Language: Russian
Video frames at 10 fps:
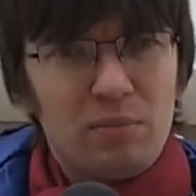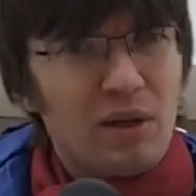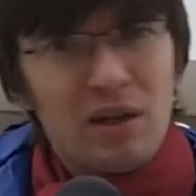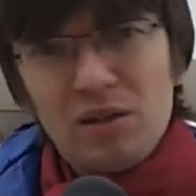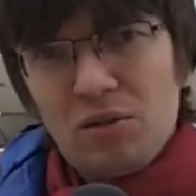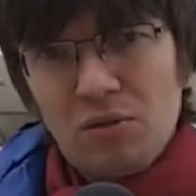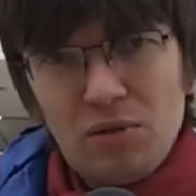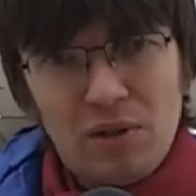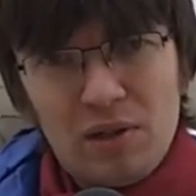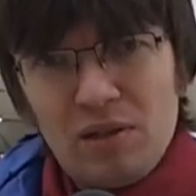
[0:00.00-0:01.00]

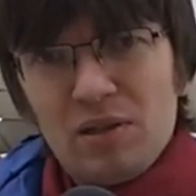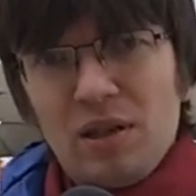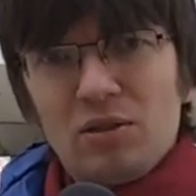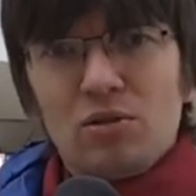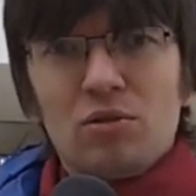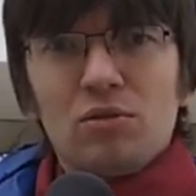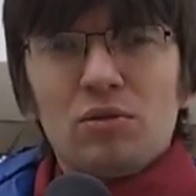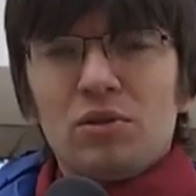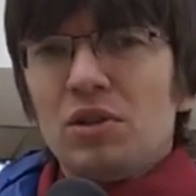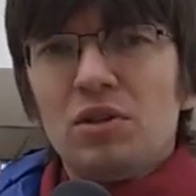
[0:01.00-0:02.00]
прекрасную
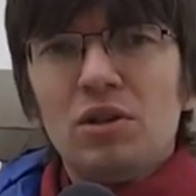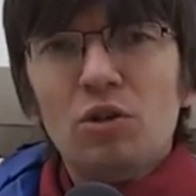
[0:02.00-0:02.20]
экранизацию Сидни